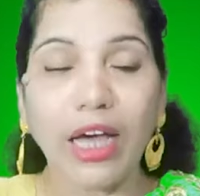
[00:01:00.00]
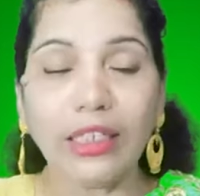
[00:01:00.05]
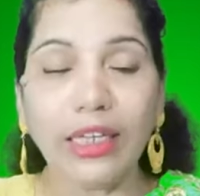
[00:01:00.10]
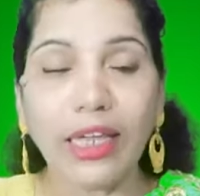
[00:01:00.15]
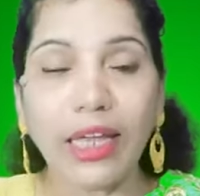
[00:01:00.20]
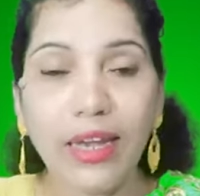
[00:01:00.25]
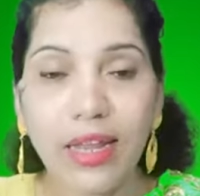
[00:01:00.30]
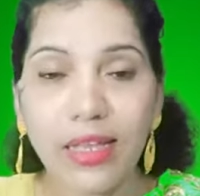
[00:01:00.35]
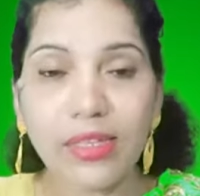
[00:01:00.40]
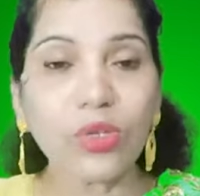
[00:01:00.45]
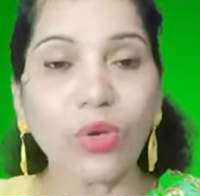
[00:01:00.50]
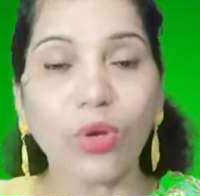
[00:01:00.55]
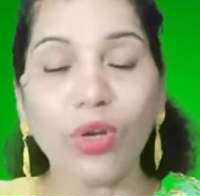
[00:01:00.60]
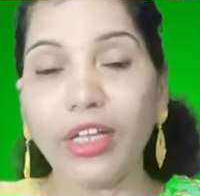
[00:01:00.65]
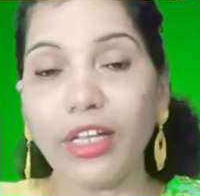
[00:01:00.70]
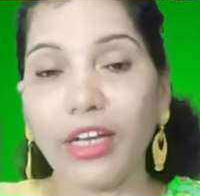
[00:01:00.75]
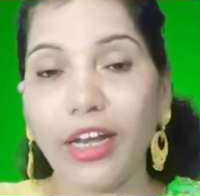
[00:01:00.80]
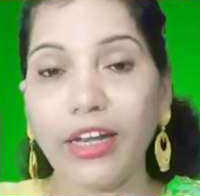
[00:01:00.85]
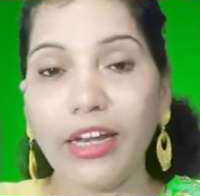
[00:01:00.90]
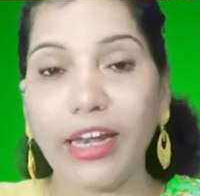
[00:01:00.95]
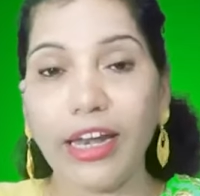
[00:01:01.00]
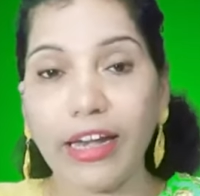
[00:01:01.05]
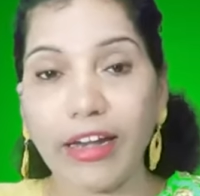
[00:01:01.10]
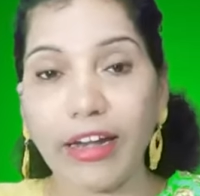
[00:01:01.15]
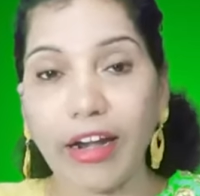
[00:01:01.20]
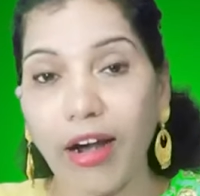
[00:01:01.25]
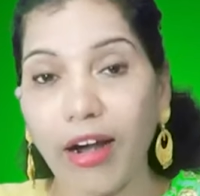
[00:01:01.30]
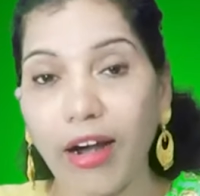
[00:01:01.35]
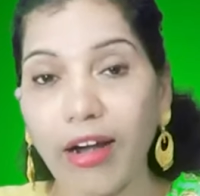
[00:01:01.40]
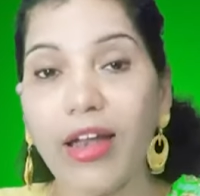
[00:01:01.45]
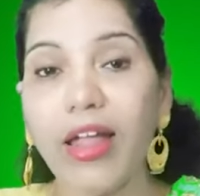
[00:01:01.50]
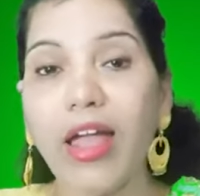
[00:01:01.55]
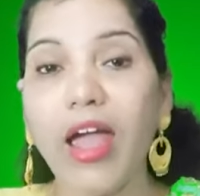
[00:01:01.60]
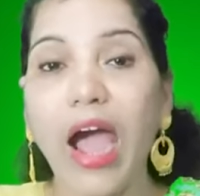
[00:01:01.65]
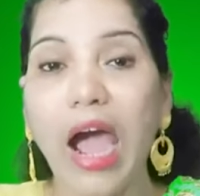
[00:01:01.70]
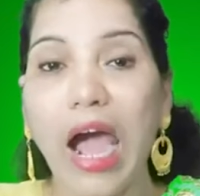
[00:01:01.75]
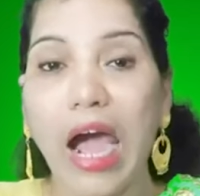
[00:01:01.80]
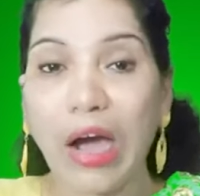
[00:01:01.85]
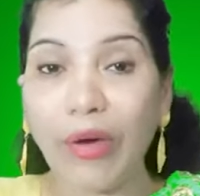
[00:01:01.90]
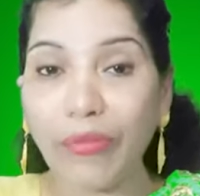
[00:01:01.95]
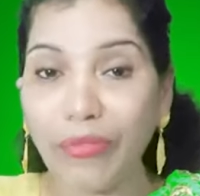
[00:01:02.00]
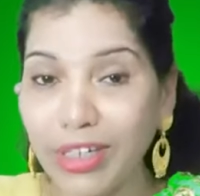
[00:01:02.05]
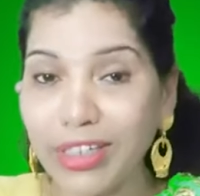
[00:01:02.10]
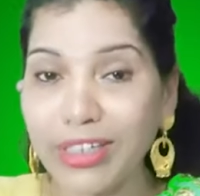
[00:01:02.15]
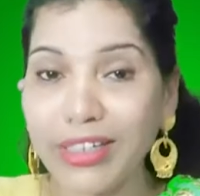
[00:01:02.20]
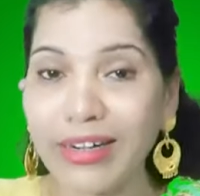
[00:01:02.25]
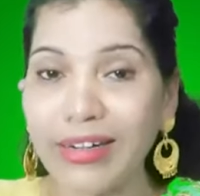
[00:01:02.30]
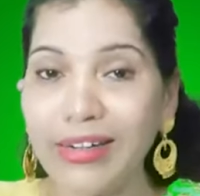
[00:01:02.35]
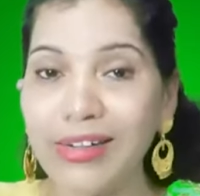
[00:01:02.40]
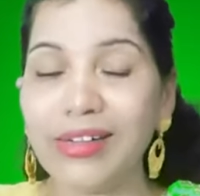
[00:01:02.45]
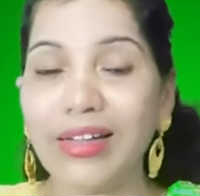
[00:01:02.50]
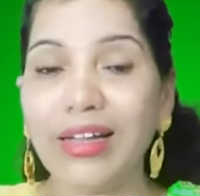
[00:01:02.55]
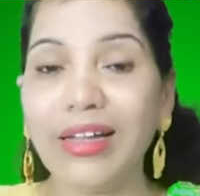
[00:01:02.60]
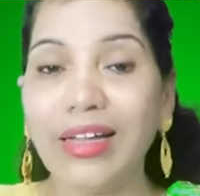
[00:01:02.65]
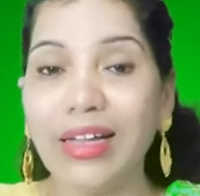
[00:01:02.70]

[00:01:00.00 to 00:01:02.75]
அதை என்ன சொல்லுகிறேன் என்றால் அவர்கள்